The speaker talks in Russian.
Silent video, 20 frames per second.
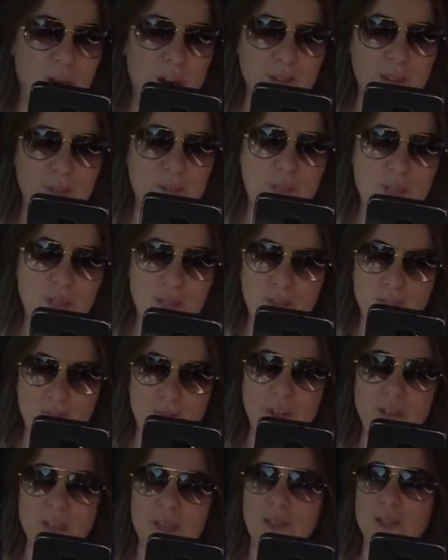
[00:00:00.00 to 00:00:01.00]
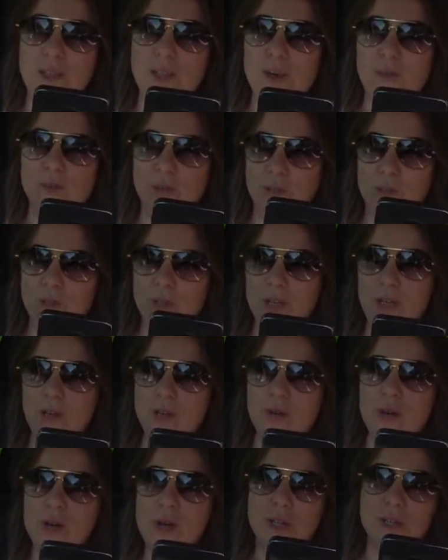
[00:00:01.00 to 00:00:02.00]
Марина всех отвозили, да, вот я
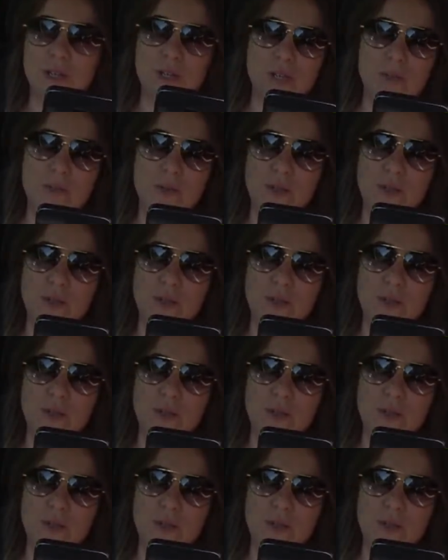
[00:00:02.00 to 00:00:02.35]
съезжу через через